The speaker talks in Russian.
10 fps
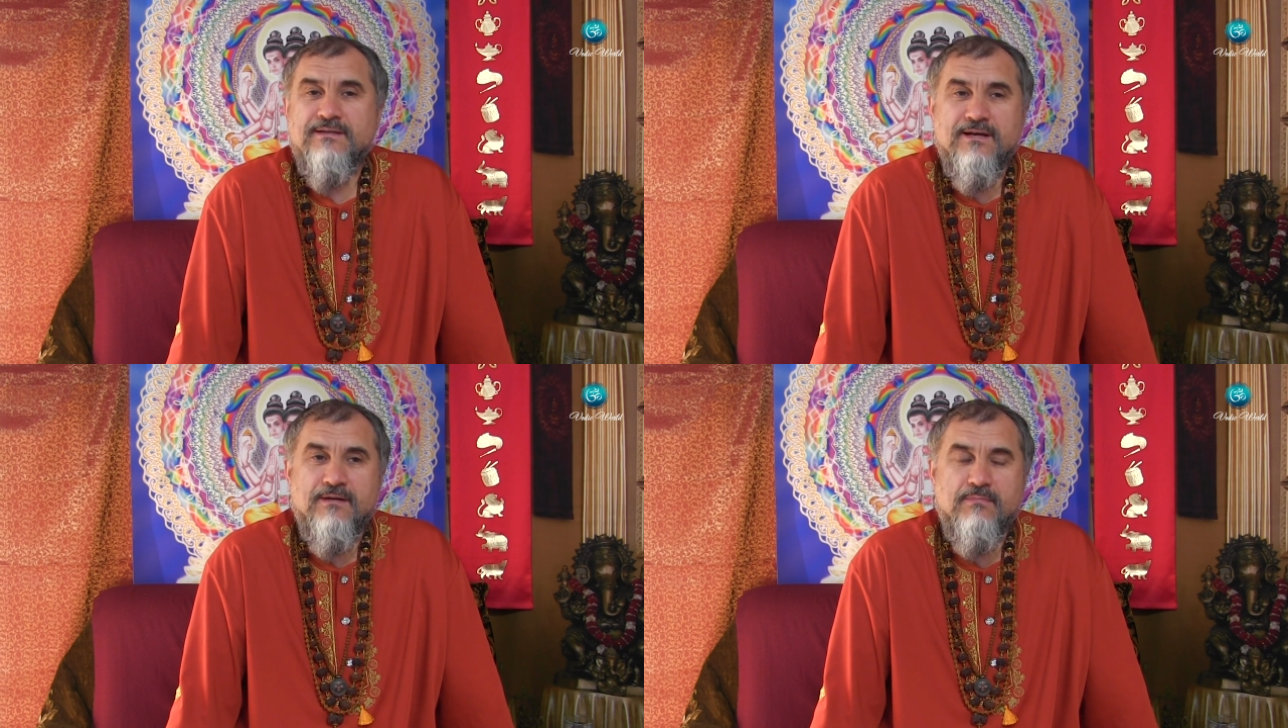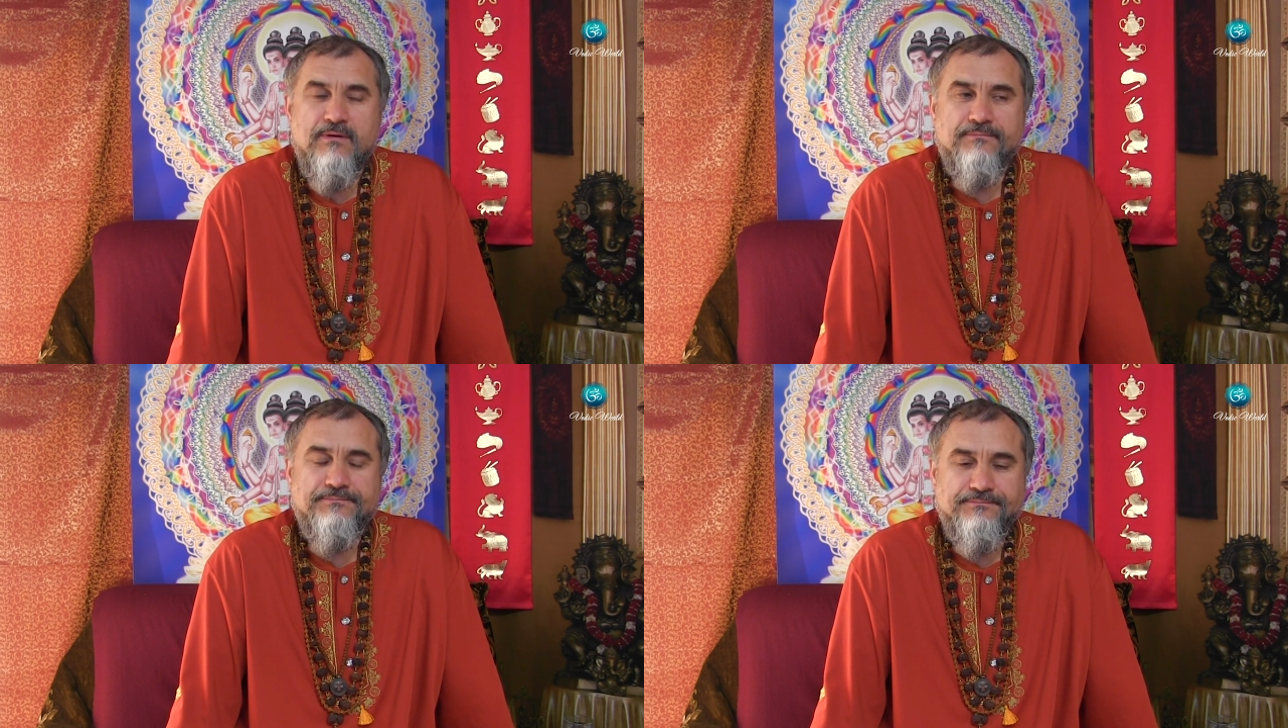как
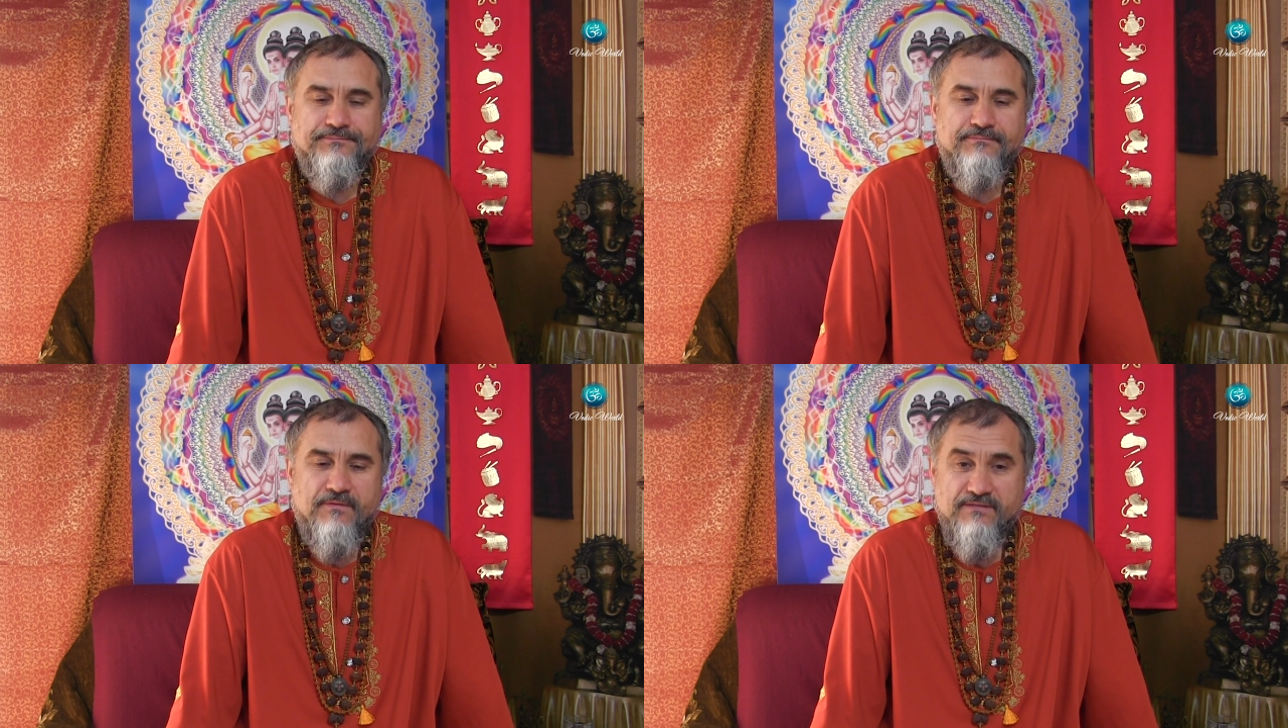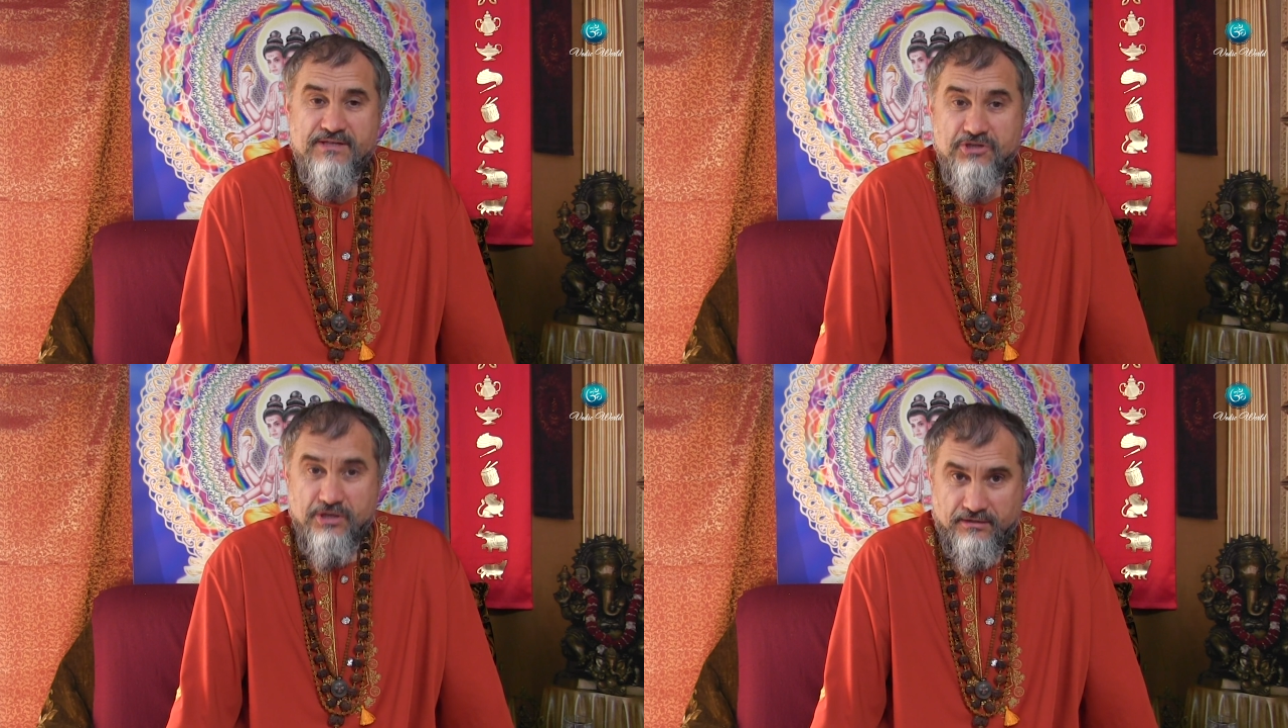бы в
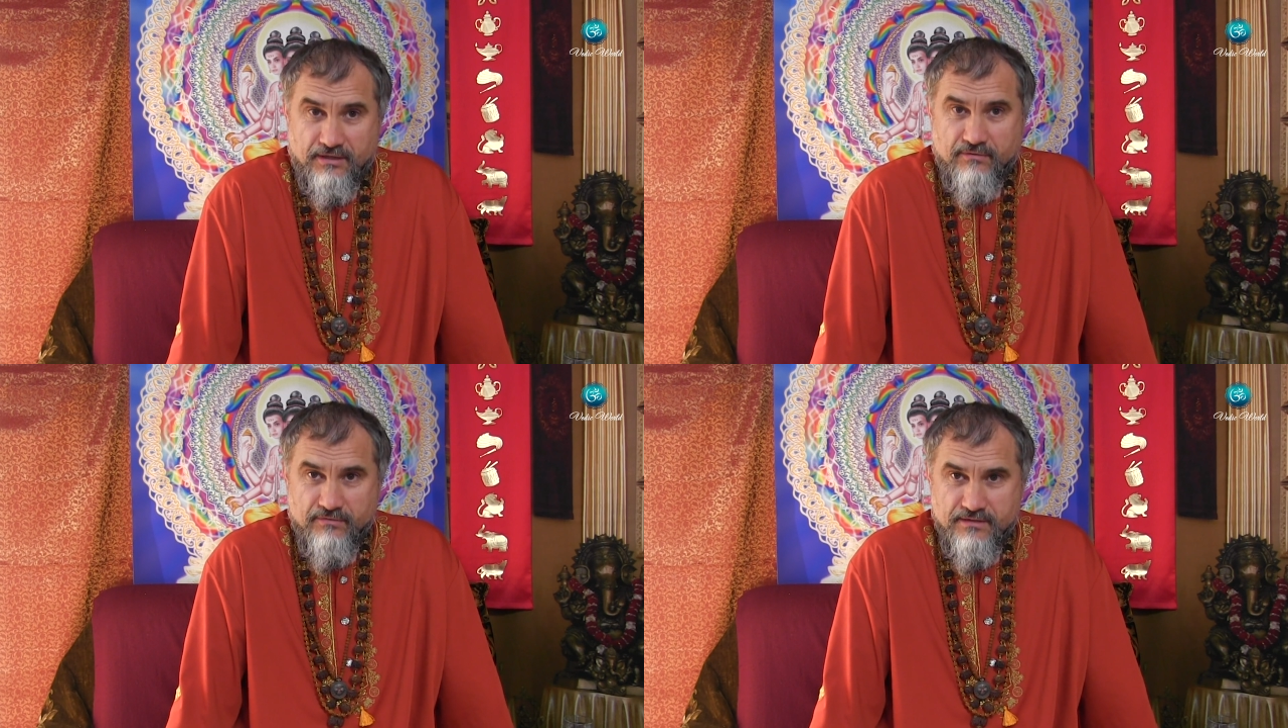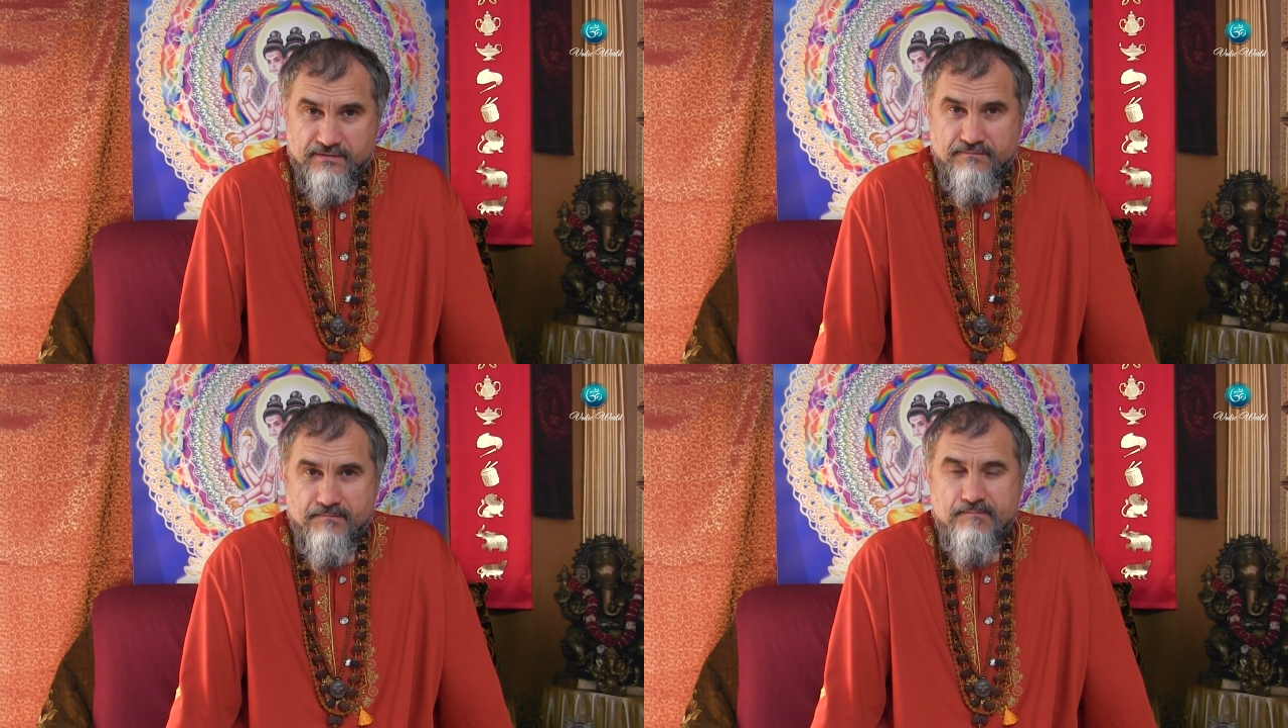зачатке у нас.